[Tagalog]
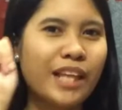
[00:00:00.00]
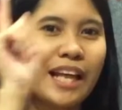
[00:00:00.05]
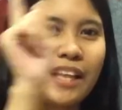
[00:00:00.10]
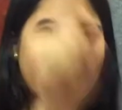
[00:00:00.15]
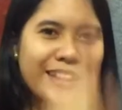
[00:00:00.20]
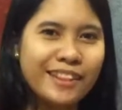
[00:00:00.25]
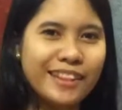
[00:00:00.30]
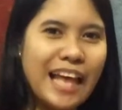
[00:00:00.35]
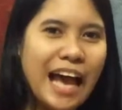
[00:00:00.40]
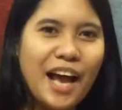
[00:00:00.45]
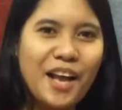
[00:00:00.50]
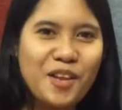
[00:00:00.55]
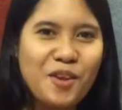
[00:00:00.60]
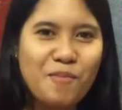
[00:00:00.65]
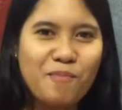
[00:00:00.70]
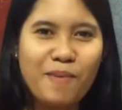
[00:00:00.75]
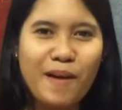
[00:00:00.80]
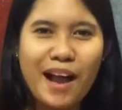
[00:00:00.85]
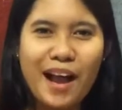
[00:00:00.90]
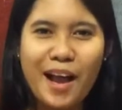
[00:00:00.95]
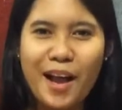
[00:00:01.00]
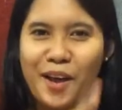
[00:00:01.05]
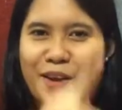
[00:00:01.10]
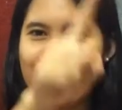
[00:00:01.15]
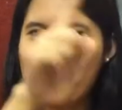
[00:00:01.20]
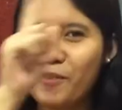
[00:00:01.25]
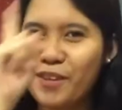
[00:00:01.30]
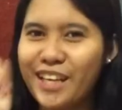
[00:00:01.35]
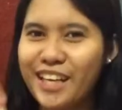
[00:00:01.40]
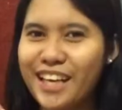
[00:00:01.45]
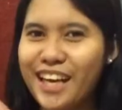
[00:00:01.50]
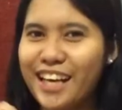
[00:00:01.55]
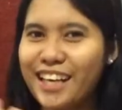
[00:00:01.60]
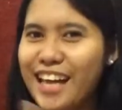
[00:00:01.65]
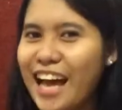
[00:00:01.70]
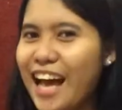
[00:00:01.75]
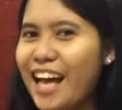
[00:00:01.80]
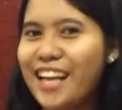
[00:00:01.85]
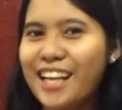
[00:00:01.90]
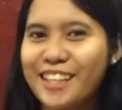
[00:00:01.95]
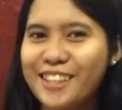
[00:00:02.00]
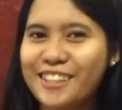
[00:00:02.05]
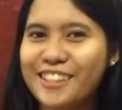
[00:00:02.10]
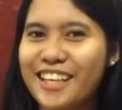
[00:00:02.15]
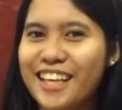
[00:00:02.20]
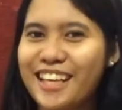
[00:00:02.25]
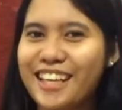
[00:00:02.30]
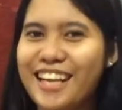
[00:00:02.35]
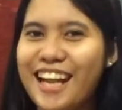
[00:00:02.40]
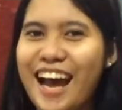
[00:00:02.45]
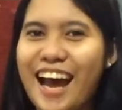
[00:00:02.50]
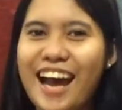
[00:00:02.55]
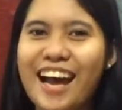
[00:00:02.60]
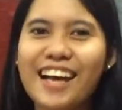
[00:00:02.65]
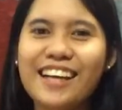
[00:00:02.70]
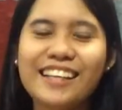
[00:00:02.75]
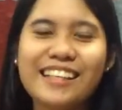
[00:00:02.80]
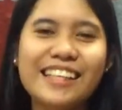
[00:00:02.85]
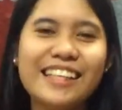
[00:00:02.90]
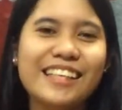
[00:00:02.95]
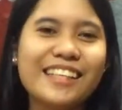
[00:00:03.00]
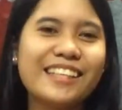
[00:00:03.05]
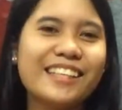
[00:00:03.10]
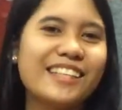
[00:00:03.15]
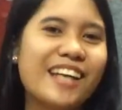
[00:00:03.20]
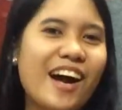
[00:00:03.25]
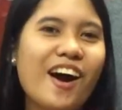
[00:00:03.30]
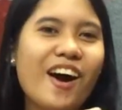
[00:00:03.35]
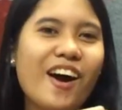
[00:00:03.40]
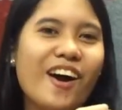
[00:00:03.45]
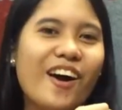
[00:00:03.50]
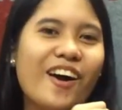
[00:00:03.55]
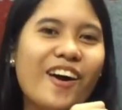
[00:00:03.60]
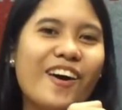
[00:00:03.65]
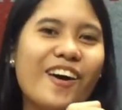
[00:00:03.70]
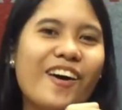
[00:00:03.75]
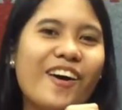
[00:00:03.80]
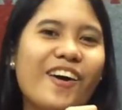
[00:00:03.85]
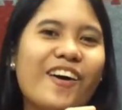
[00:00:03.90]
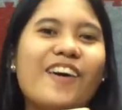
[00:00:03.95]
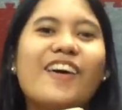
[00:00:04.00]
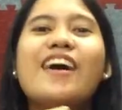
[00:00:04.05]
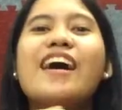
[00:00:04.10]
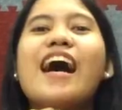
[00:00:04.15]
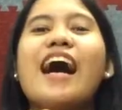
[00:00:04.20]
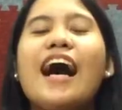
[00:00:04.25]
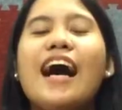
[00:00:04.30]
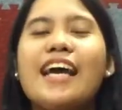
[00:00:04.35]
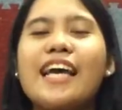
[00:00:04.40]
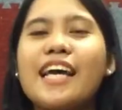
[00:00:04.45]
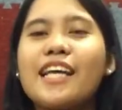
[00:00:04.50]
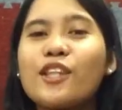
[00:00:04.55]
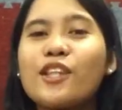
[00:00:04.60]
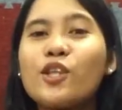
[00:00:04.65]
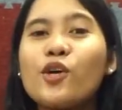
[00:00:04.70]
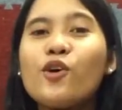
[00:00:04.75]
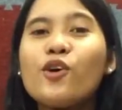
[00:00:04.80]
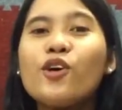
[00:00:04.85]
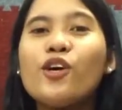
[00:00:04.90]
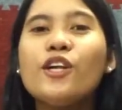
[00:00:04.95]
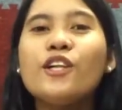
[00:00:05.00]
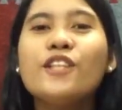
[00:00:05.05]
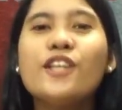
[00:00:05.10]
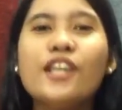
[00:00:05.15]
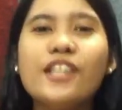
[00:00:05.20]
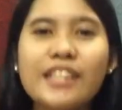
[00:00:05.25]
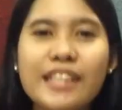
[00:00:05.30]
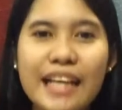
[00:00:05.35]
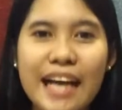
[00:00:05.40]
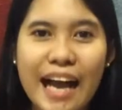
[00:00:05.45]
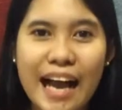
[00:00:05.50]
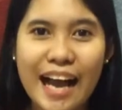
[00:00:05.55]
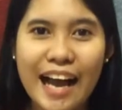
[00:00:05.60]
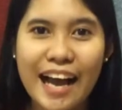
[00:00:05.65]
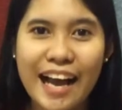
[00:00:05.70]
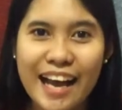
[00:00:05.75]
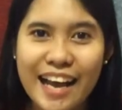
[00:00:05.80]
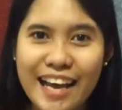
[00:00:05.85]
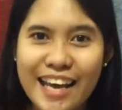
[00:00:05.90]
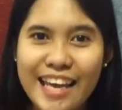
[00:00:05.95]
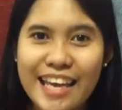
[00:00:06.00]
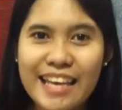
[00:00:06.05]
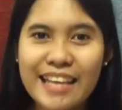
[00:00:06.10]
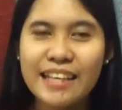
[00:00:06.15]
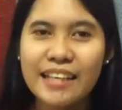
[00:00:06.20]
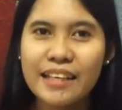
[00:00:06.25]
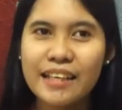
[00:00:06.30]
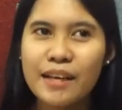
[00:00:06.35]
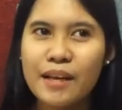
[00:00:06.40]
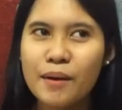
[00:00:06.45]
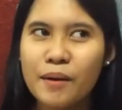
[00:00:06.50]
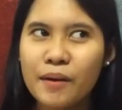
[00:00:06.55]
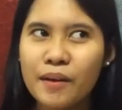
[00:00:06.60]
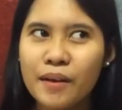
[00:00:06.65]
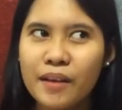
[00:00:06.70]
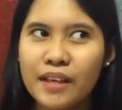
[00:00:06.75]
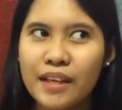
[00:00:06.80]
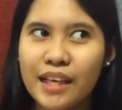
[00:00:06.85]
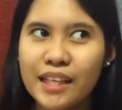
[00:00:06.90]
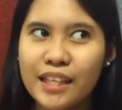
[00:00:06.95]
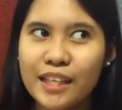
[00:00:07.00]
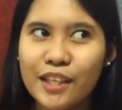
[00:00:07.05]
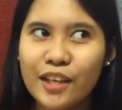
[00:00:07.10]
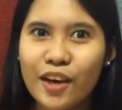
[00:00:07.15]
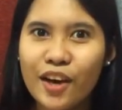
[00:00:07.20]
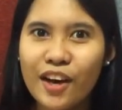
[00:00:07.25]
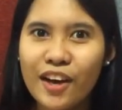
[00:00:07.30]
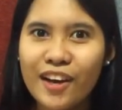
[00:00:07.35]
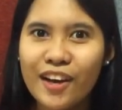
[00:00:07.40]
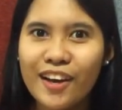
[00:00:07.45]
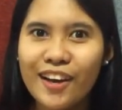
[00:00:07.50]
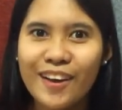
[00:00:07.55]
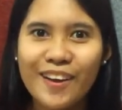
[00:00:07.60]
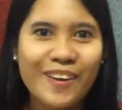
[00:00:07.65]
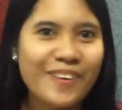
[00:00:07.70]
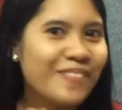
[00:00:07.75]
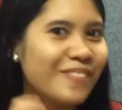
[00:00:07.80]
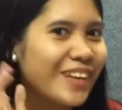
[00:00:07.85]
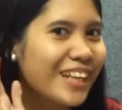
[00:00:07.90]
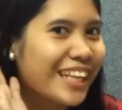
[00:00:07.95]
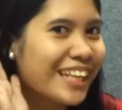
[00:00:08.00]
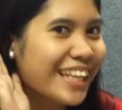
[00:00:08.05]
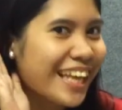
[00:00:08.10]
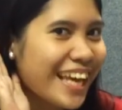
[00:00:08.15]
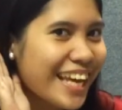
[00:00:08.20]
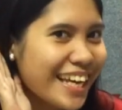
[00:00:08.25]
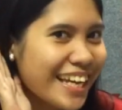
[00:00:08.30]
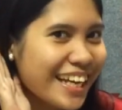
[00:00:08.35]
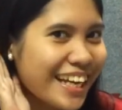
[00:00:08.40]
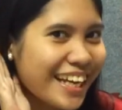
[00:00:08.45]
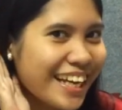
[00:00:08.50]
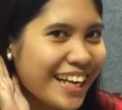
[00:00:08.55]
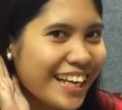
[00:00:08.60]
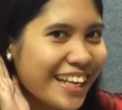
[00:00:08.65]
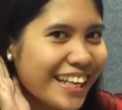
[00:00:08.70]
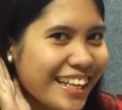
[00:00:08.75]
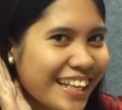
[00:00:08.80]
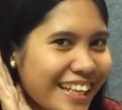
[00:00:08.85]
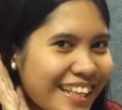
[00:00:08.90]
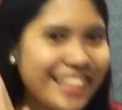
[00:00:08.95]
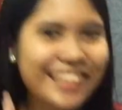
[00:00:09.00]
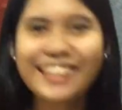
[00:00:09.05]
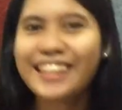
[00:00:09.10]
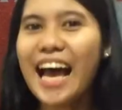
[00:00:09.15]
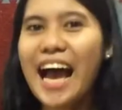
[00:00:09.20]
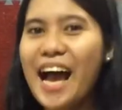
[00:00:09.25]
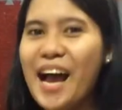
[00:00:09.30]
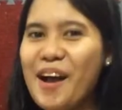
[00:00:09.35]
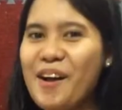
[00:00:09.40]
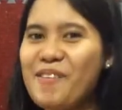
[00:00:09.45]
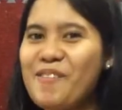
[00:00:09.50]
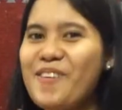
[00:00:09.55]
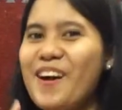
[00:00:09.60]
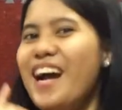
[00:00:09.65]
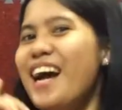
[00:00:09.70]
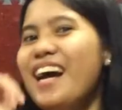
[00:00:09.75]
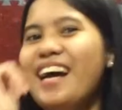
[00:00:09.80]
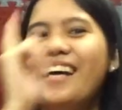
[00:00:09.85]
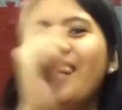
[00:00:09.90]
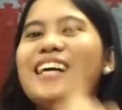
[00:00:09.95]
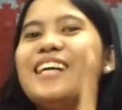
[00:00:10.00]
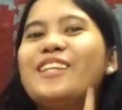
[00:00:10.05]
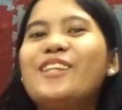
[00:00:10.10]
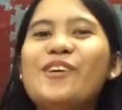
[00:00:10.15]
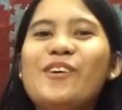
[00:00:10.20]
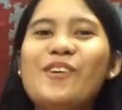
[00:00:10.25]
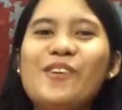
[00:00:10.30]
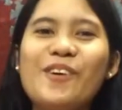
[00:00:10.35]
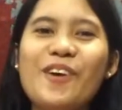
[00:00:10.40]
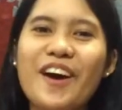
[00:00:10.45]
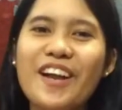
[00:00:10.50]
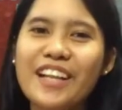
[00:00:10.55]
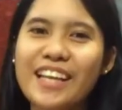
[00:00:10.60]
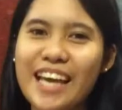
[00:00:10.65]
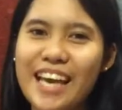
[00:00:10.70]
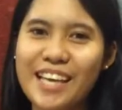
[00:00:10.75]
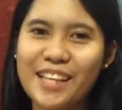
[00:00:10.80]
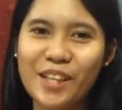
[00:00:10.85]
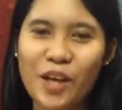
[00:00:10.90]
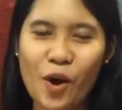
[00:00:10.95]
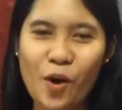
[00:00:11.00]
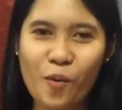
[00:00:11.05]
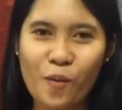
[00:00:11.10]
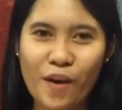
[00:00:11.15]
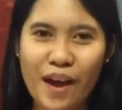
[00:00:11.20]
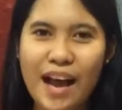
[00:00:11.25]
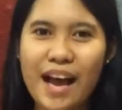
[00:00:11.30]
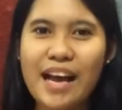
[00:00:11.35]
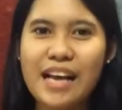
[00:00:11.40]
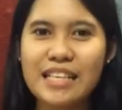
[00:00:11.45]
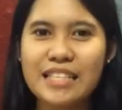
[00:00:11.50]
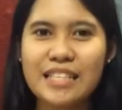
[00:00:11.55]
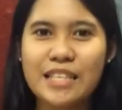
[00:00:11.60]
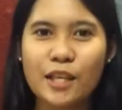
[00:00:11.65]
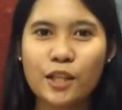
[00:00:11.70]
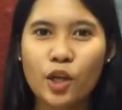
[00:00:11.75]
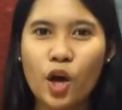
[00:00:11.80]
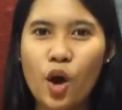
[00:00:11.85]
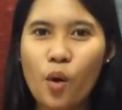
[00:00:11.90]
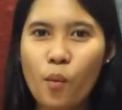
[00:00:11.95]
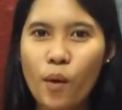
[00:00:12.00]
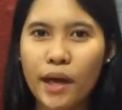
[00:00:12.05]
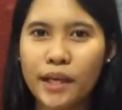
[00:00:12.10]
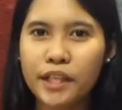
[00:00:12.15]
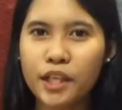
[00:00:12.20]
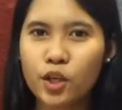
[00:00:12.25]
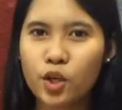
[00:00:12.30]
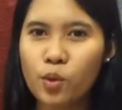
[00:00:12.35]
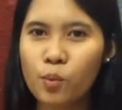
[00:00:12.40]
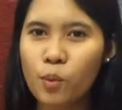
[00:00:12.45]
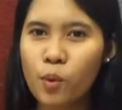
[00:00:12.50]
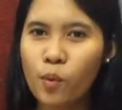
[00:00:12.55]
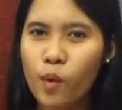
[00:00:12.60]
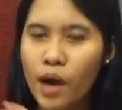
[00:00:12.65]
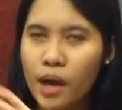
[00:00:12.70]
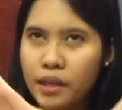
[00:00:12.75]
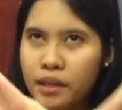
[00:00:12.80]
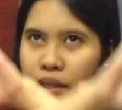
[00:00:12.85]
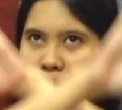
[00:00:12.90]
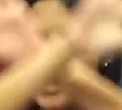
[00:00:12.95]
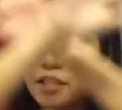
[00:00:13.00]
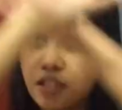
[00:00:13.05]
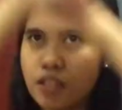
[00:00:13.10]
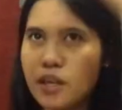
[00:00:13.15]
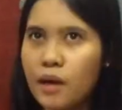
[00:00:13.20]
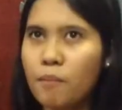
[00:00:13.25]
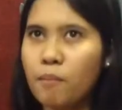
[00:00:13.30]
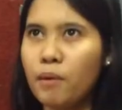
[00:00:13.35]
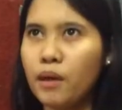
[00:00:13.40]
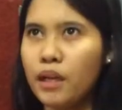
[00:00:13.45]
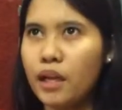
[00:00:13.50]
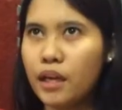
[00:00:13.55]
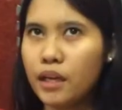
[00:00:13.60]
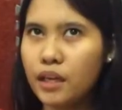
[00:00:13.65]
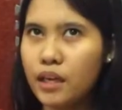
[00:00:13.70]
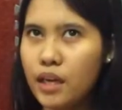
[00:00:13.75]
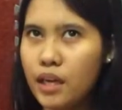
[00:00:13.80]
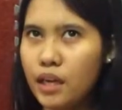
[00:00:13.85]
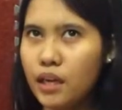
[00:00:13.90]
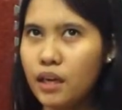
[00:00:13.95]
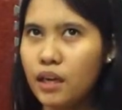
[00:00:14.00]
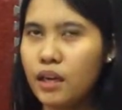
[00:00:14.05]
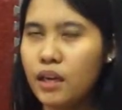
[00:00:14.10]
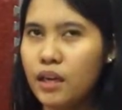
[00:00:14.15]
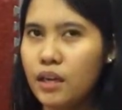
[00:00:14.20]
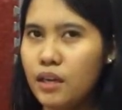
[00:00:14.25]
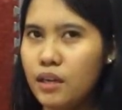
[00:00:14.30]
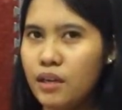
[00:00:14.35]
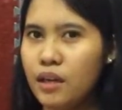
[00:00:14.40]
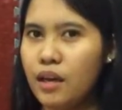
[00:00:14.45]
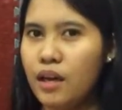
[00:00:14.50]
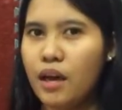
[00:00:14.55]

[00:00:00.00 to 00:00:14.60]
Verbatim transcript: tanda niyo pa yung pinag-aralan na kalaang linggo. Ayan, tungkol yon kay... Kanino? Marinig? Tama! Tungkol kay Noah. Si Noah na gumawa ng isang malaking